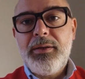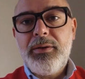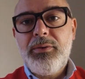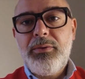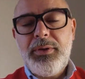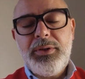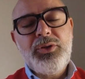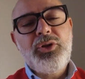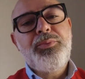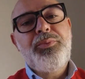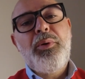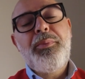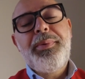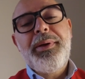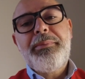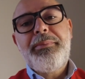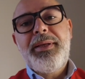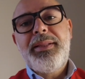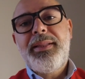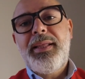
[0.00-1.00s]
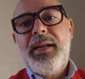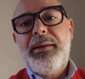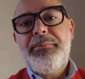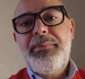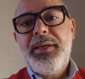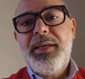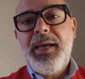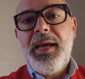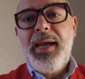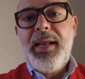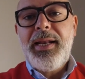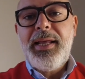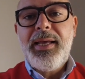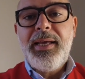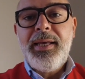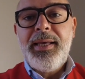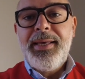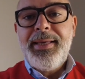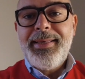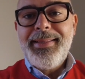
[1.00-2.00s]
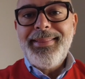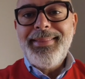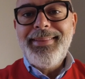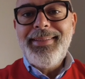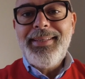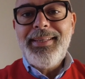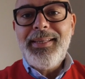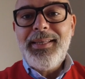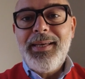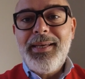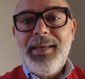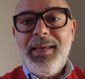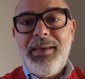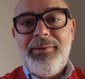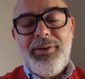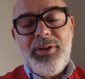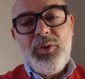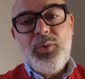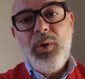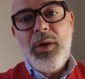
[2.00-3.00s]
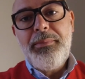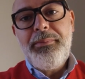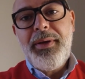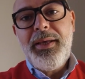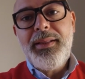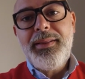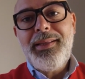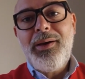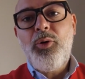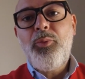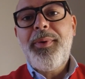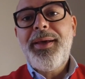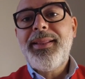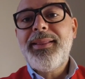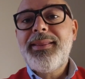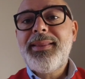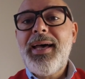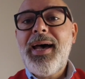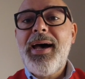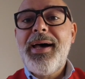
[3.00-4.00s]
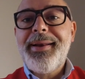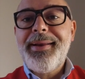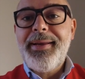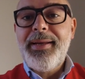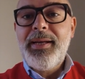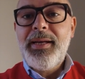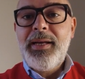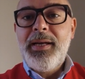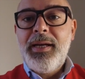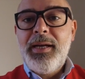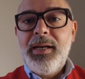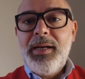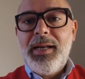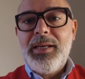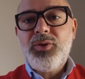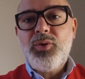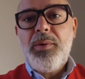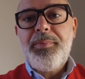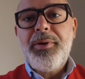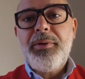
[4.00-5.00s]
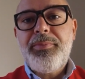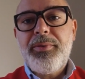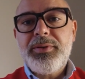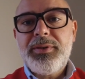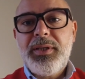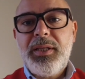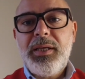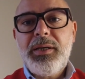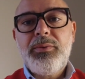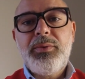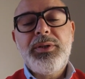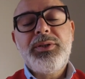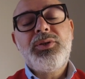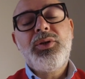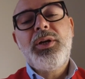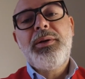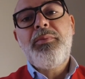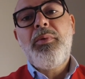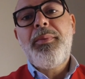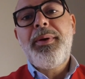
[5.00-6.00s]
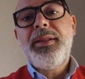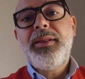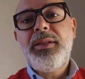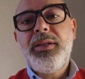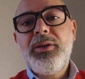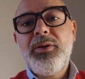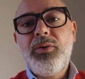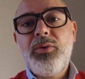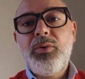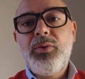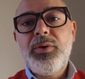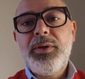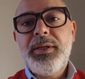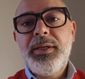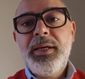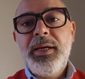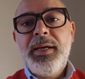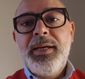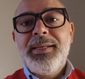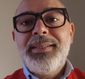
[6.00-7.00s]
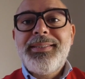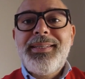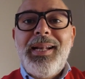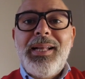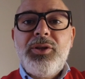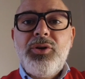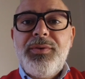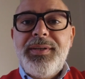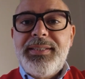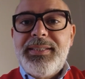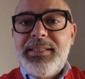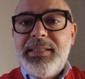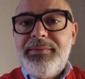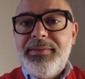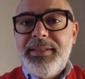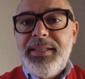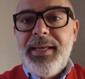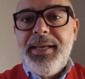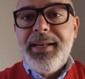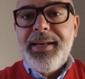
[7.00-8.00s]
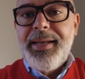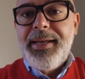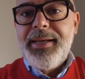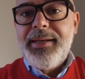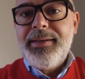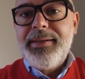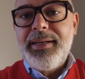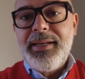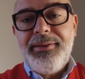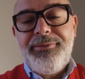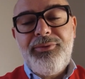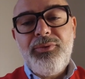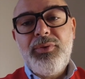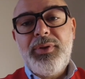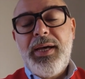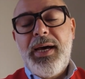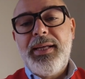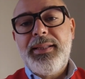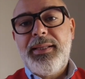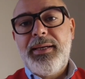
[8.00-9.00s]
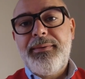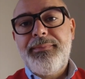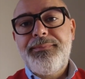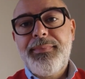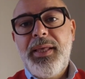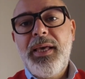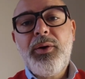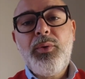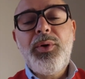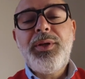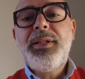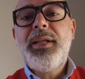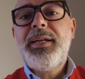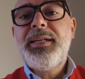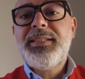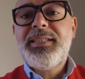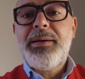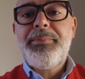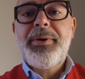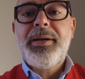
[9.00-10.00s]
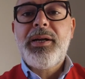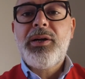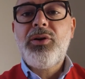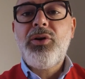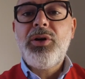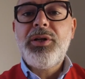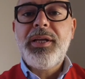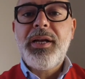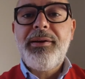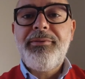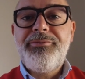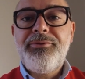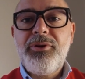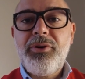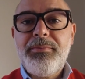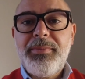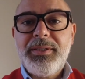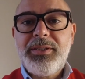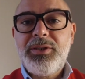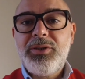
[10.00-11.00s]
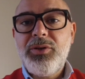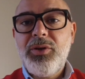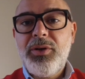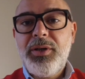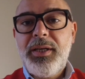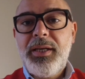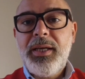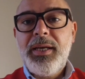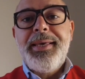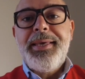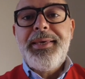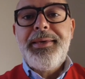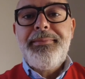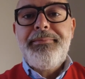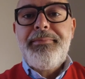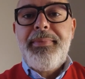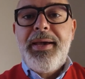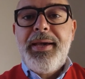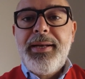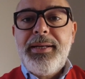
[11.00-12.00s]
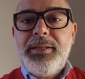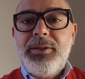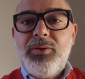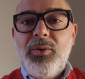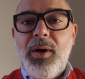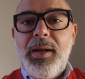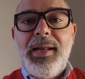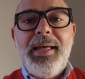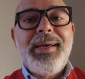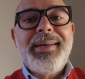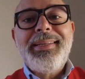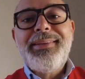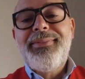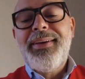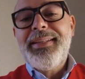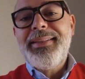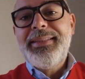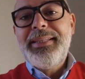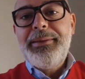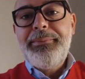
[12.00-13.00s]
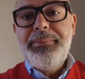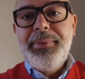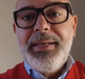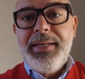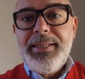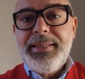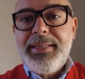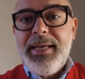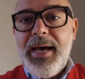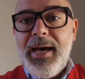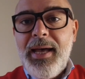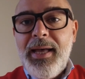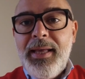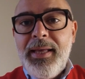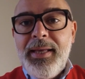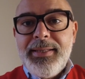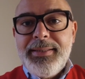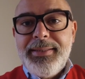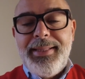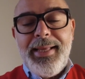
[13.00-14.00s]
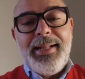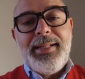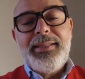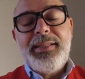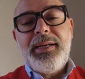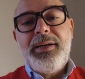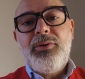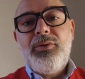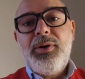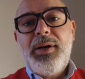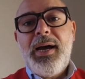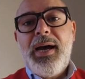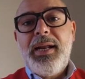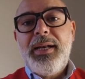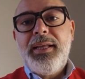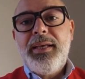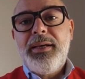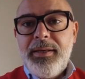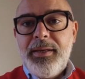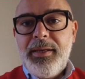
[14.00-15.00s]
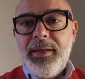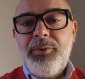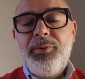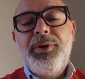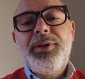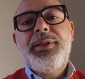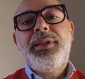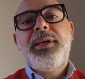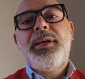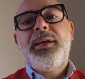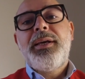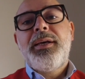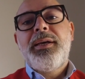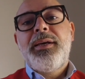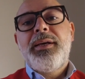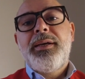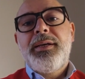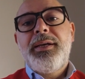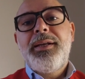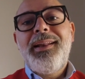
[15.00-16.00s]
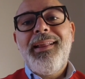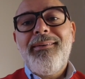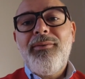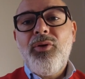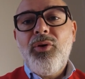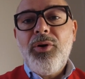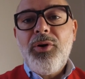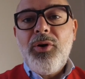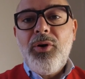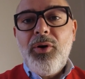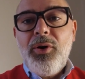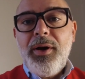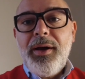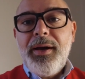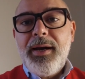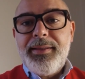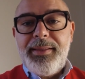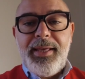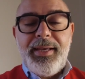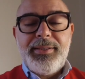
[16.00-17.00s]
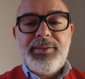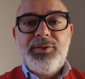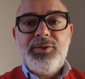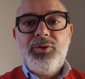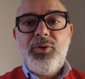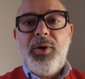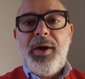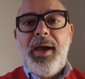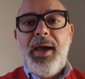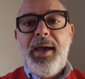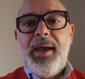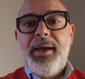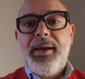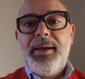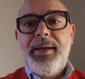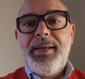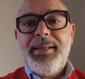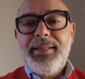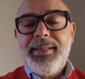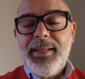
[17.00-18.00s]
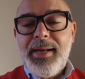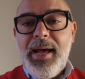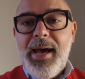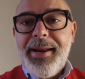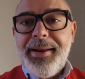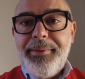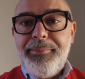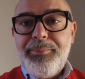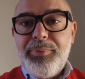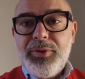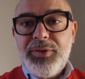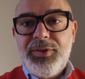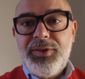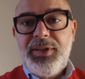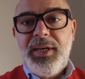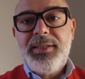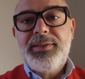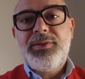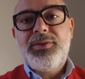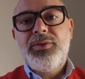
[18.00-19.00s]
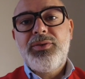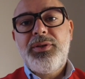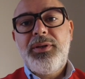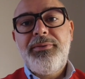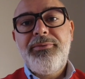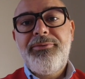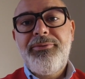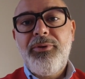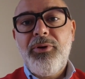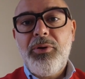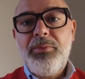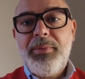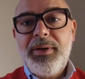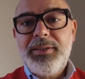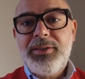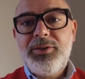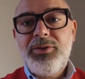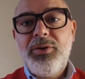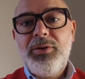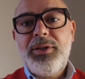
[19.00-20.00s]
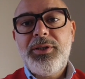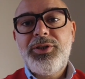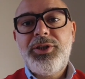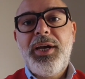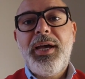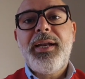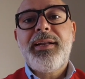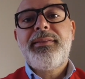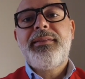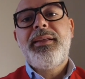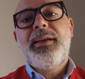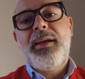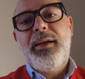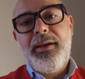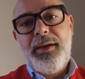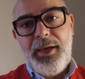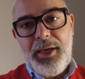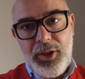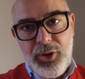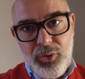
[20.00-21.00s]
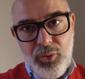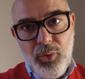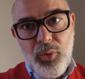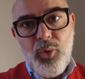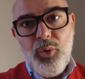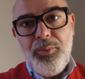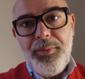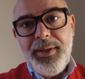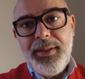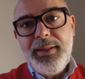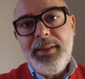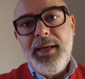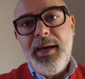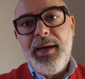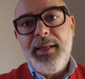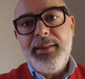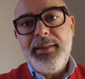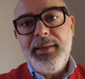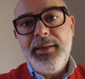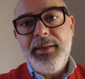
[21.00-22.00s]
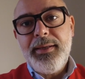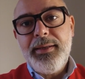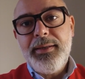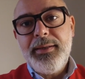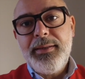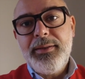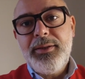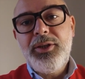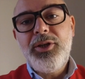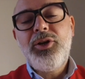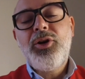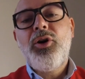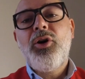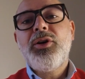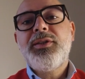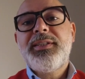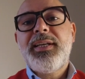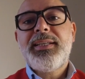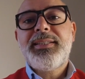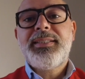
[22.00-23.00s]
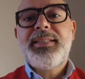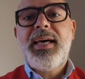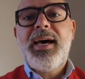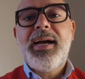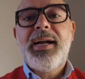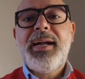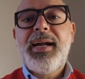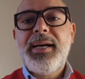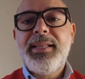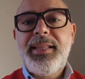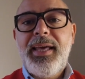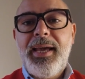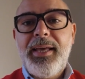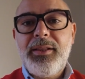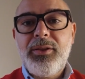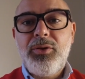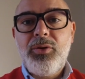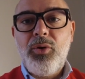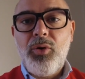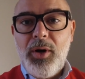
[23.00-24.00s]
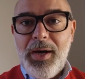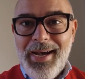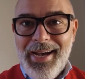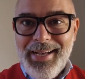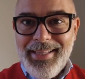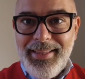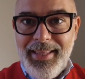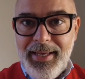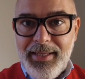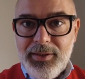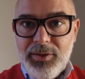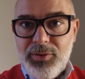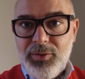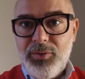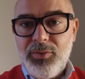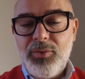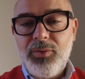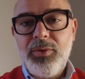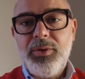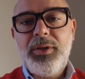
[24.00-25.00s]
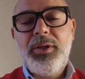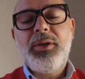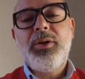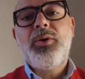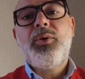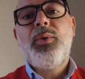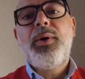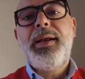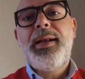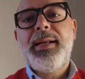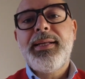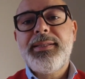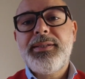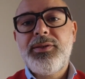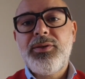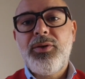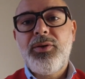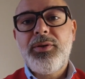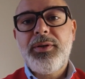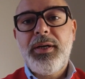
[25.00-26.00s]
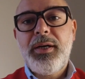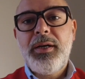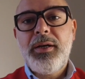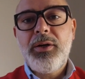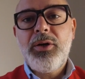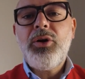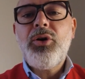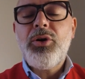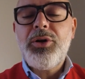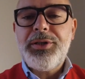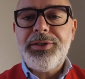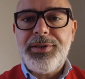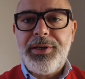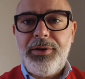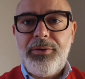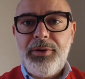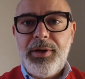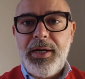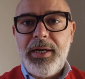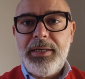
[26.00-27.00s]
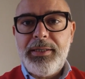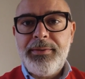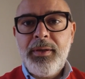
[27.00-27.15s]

Questo può permettere a Michele di eventualmente aumentare la sua proposta d'acquisto nel momento in cui se la dovesse vedere rifiutata. E quindi iniziamo a raccogliere informazioni in merito alla rivendibilità del trilocale e quindi il lavoro adesso è entrare in possesso di informazioni certe e documentate di cosa sta accadendo adesso in quella zona con i tre locali.